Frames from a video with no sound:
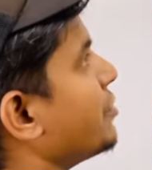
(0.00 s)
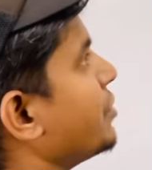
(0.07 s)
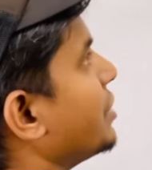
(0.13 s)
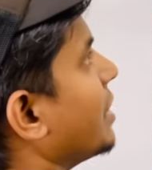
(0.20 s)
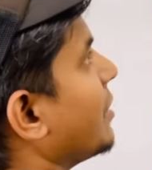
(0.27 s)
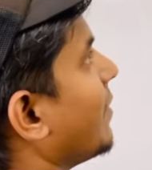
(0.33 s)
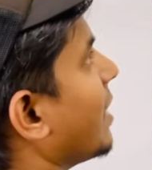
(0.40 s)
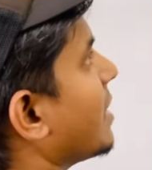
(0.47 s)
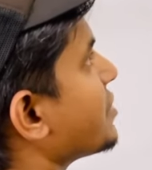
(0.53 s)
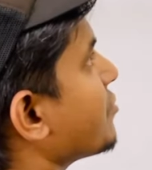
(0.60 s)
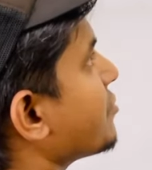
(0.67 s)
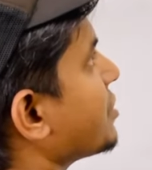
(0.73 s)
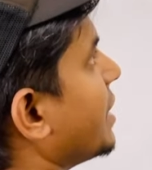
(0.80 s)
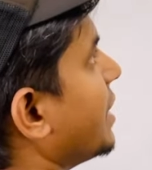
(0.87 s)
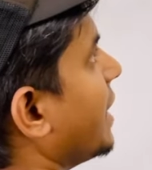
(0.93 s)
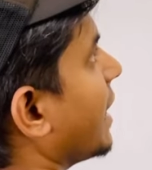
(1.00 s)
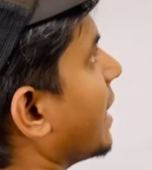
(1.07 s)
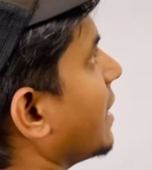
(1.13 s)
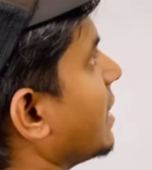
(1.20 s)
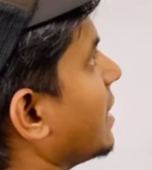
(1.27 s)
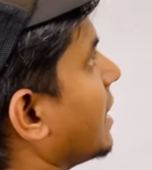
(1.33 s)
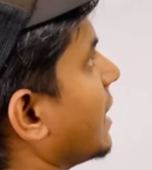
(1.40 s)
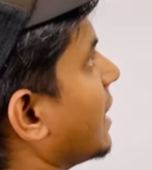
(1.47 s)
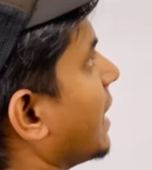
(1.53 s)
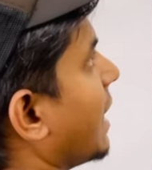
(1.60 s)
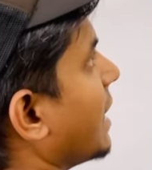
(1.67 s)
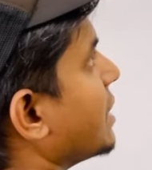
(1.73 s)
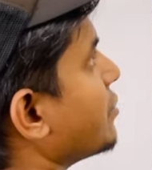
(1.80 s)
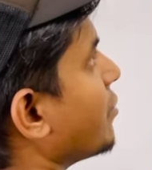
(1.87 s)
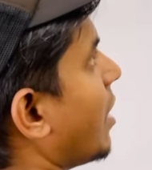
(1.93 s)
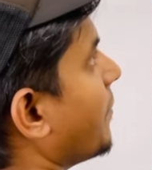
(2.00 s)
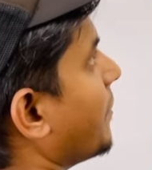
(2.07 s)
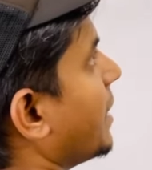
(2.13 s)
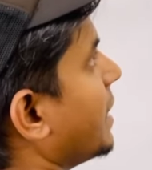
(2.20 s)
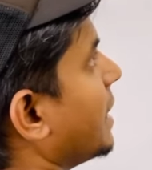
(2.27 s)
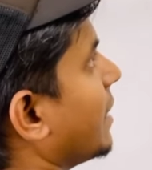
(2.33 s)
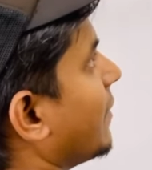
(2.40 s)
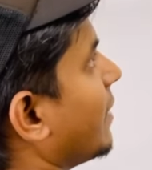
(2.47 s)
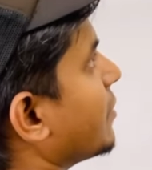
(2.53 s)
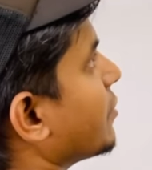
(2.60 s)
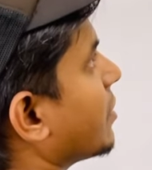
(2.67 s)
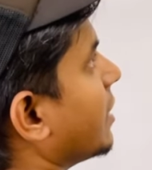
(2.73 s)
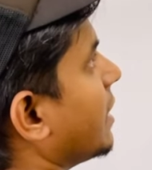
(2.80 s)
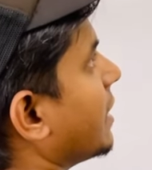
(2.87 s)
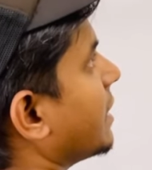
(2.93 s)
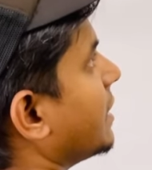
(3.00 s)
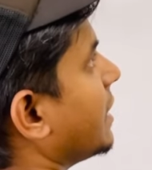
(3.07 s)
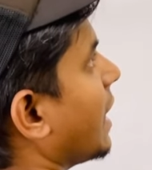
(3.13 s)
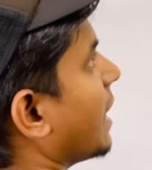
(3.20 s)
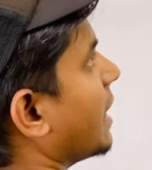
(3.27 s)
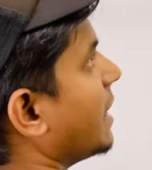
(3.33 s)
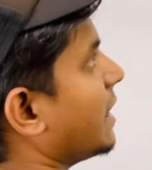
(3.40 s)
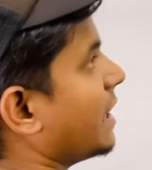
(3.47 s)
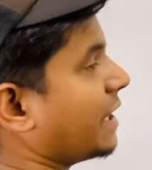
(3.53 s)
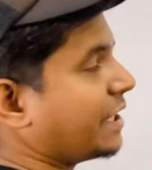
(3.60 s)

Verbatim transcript: जो ये वाला जो शेड है यानी जो हमने ये वाला जो कलर किया है